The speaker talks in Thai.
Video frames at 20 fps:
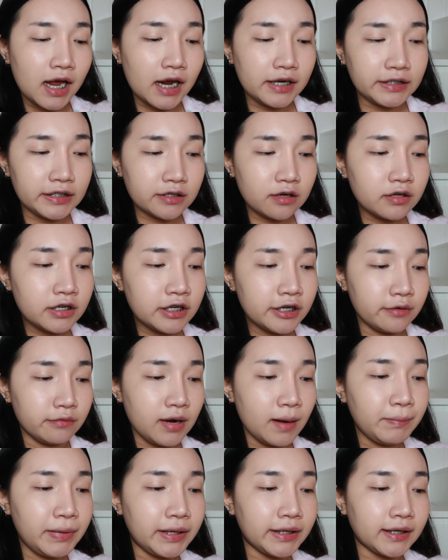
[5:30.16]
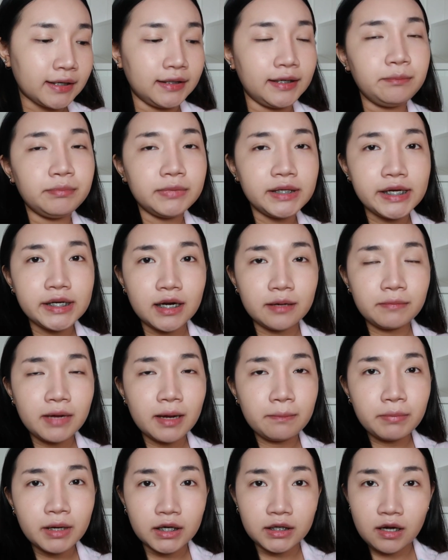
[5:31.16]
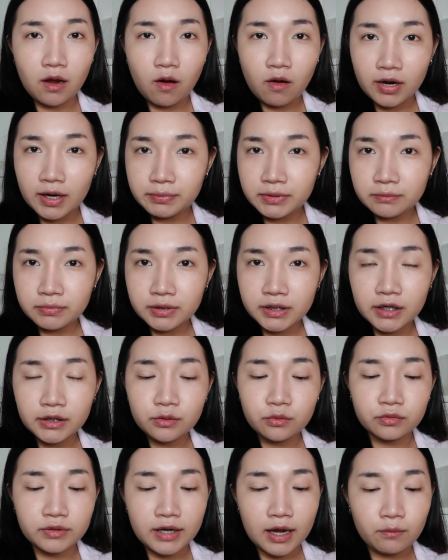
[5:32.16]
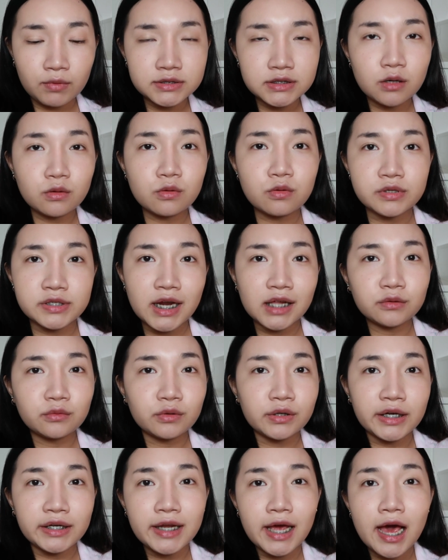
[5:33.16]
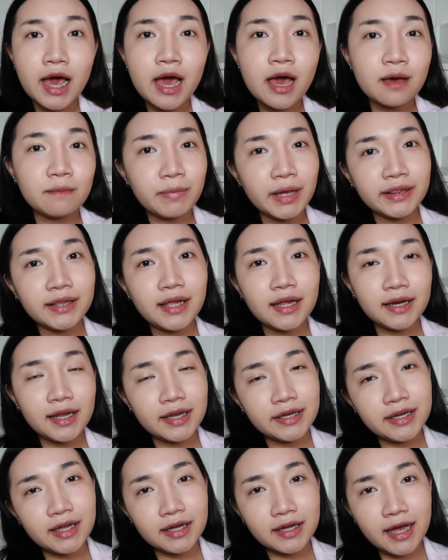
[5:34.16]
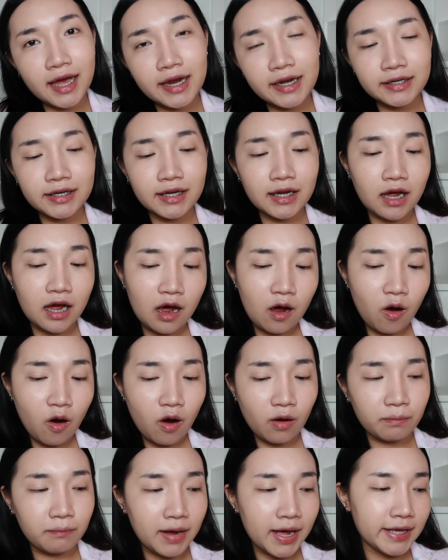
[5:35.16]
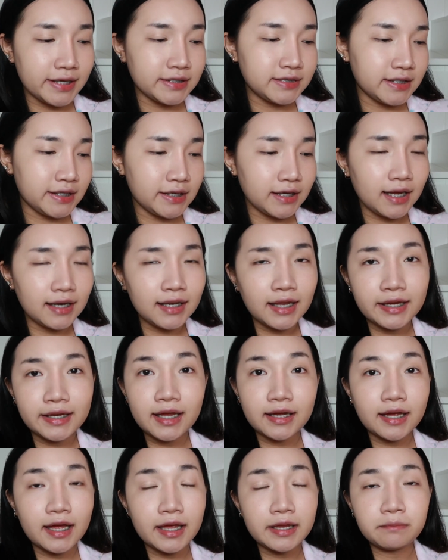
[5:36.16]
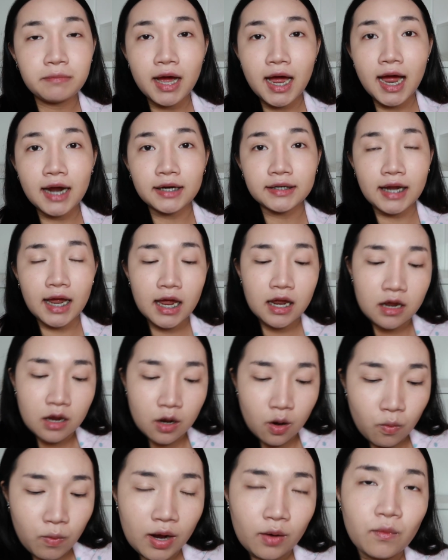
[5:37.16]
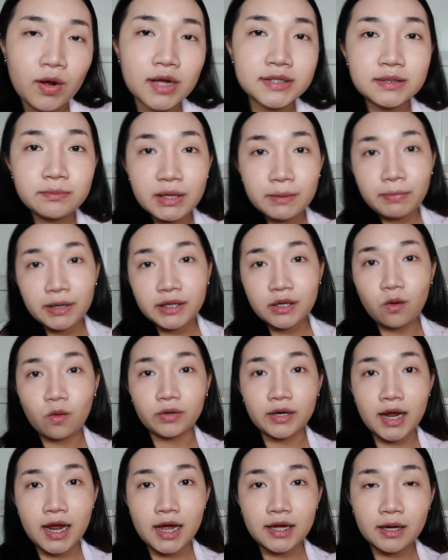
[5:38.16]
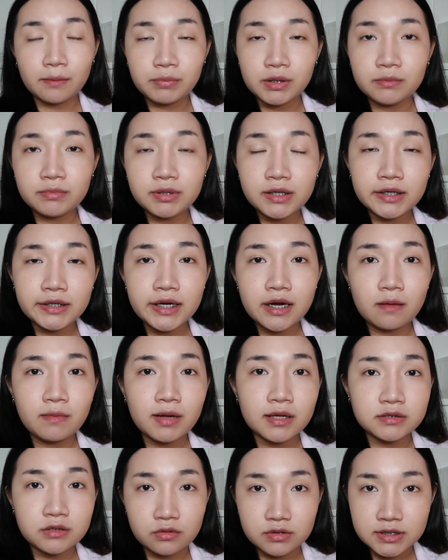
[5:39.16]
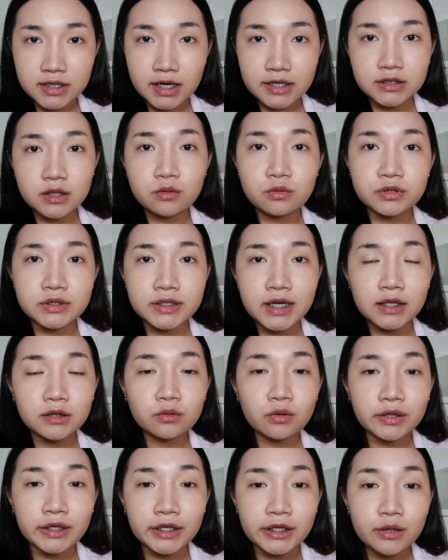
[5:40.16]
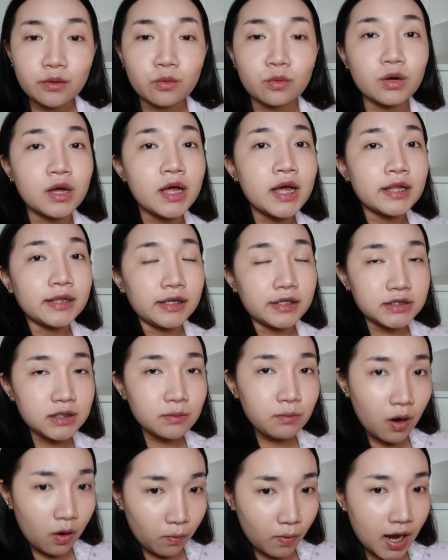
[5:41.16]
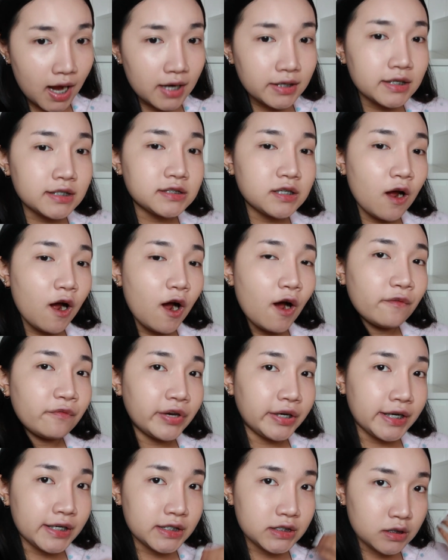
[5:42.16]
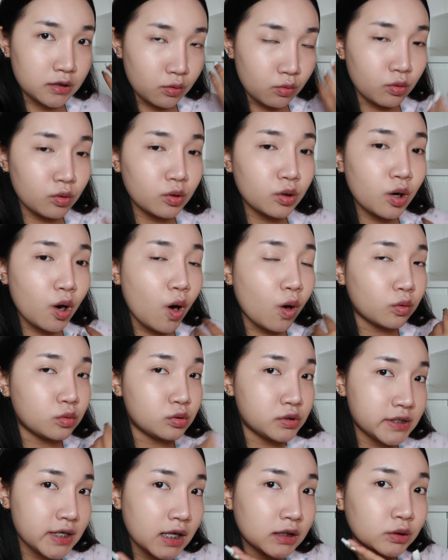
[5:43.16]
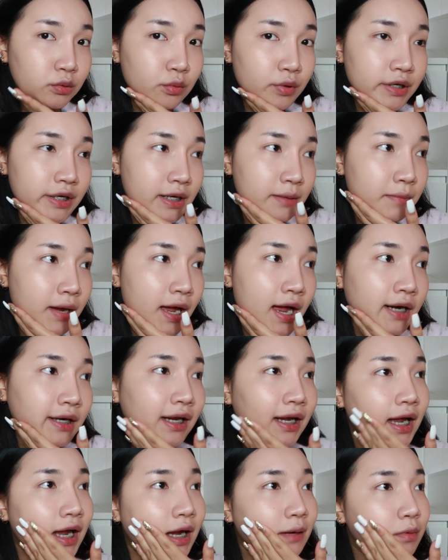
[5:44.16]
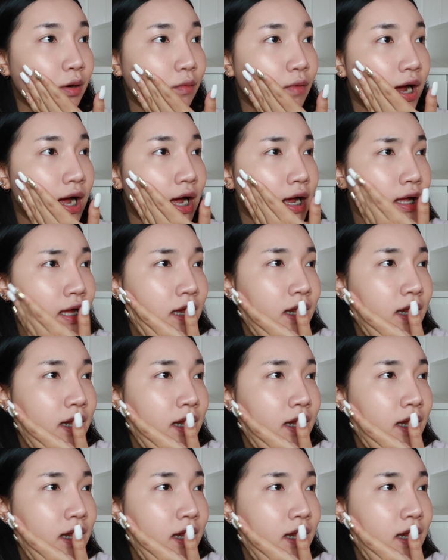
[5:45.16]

อันนี้ก็ถือว่าเป็นคลิปที่เนอมาเปิดลองให้เพื่อนๆดูนะ ว่าเจ้าคุชชั่นตัวนี้เนี่ยเป็นอะไรยังไงนะคะออกใหม่สีอะไรยังไงบ้างนะหวังว่าจะมีประโยชน์นะคะ กับเพื่อนๆที่กำลังสนใจเจ้าคุชชั่นตัวนี้อยู่เนยจะบอกว่าเนยชอบฟินิชลุคของคุชชั่นตัวนี้มากนะคะ เพราะว่า